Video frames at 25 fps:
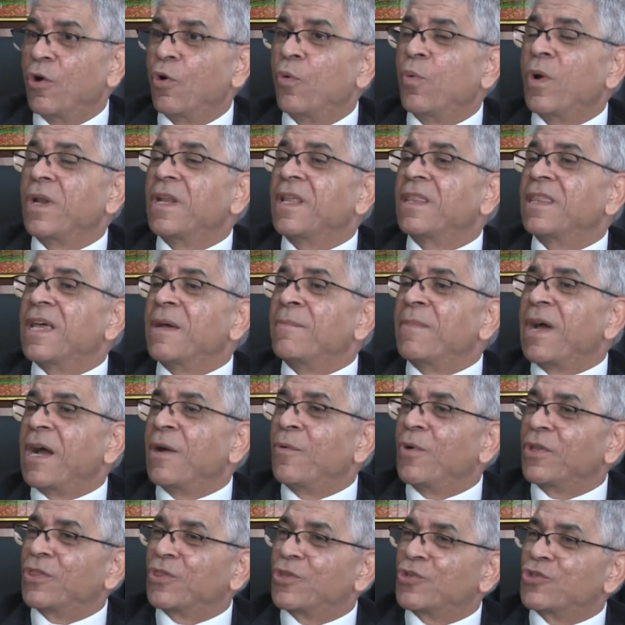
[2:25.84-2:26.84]
ونظام
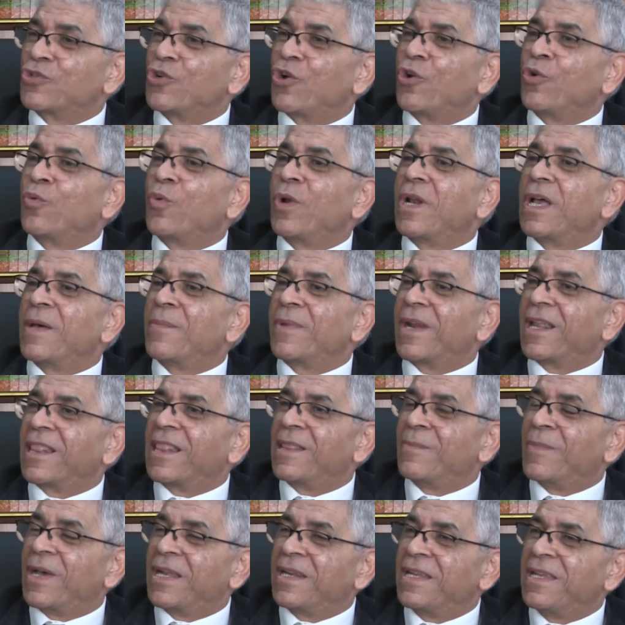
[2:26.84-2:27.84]
حوادث الشغل والامراض
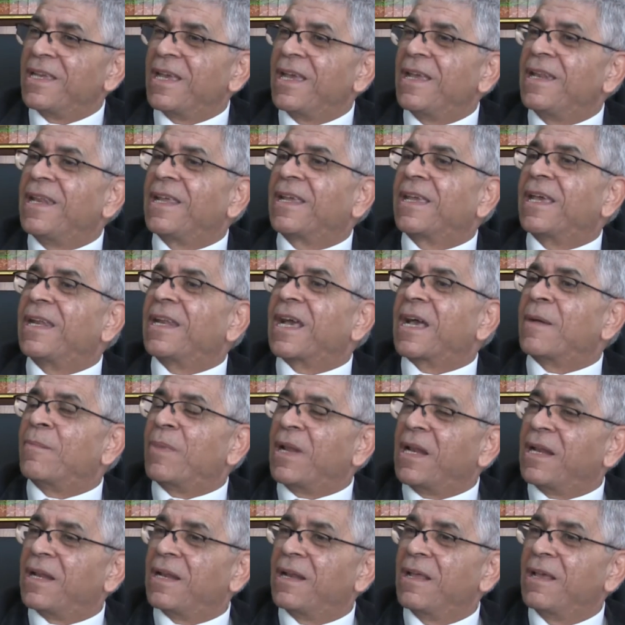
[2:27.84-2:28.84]
المهنيه اللي كان
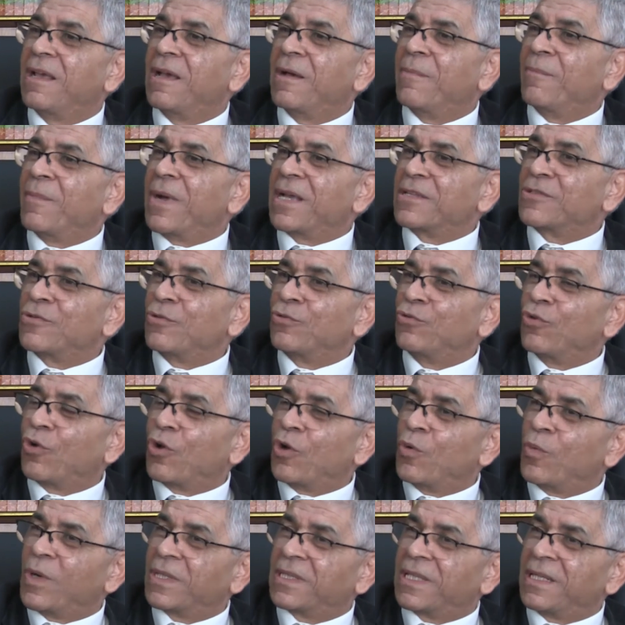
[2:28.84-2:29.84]
قبل مع الصندوق
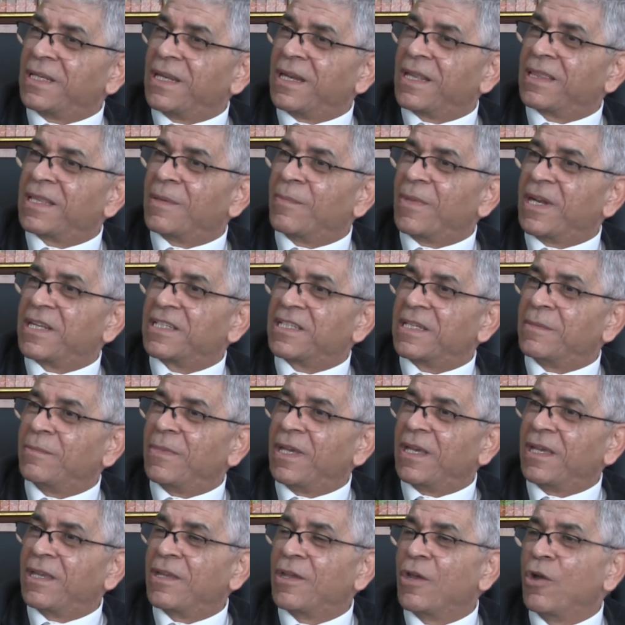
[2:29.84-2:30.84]
الوطني للضمان
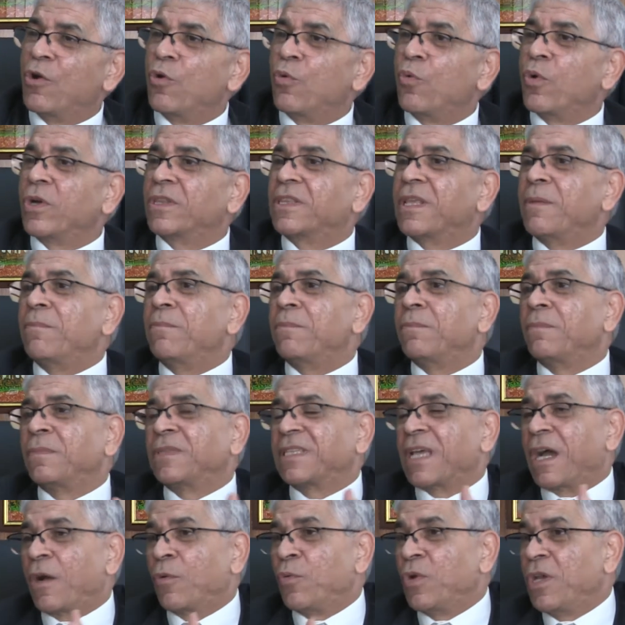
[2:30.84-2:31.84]
الاجتماعي وتم
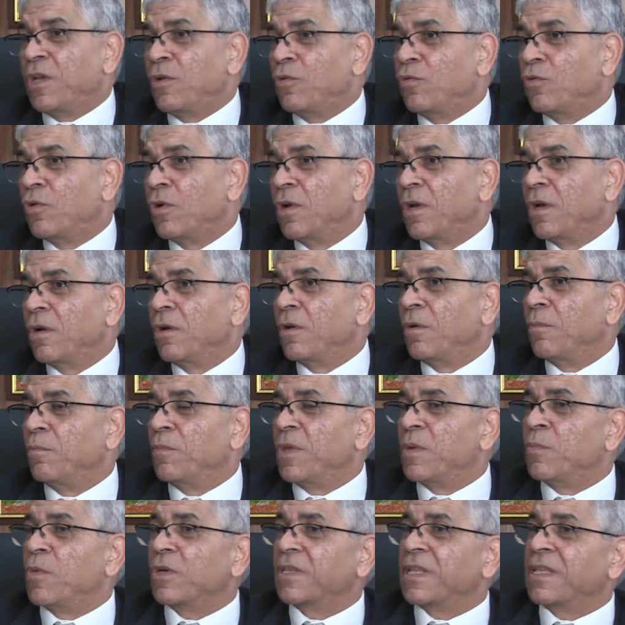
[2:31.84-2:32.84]
تحويله
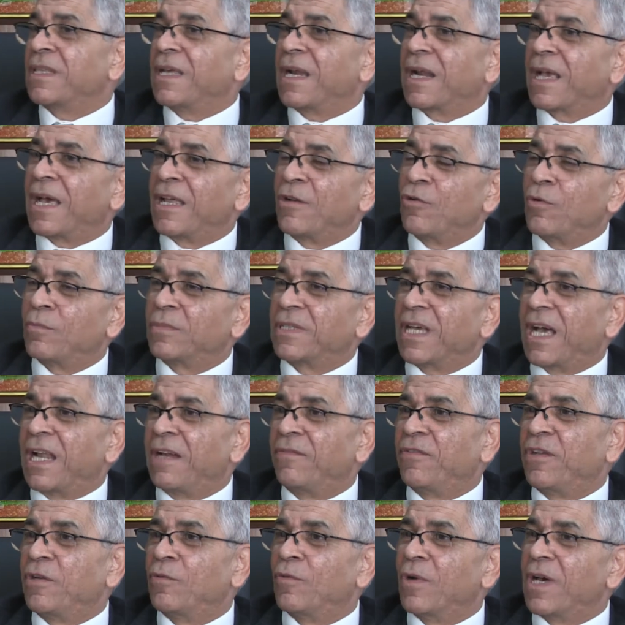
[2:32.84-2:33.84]
بمقتضى القانون تاع
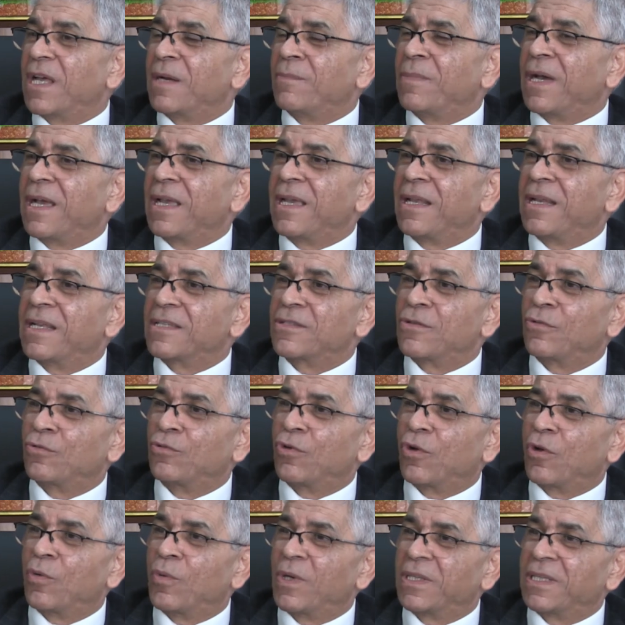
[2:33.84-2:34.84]
2004 الى
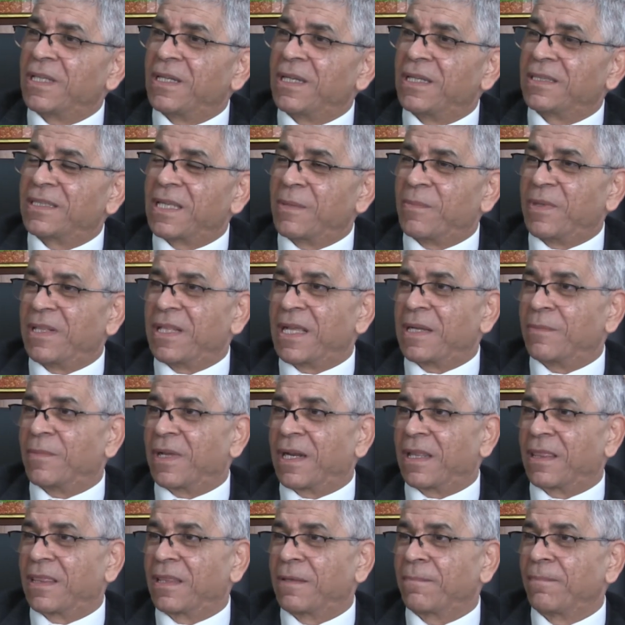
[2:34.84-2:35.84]
الصندوق الوطني للتامين على
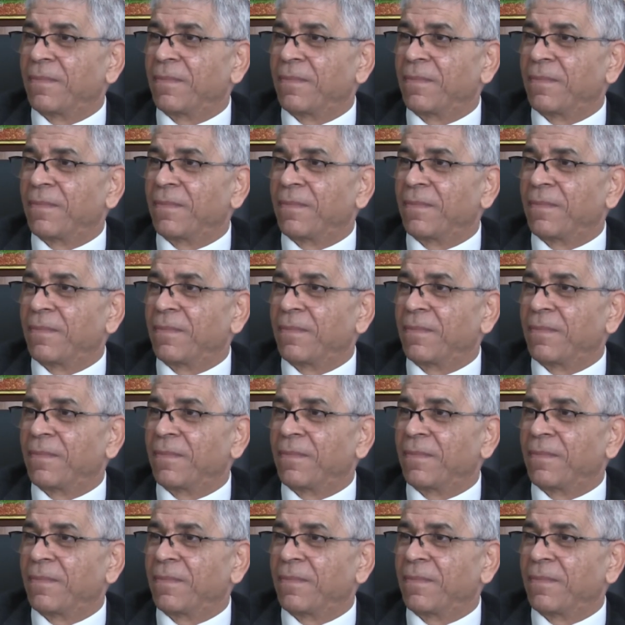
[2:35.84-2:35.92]
المرض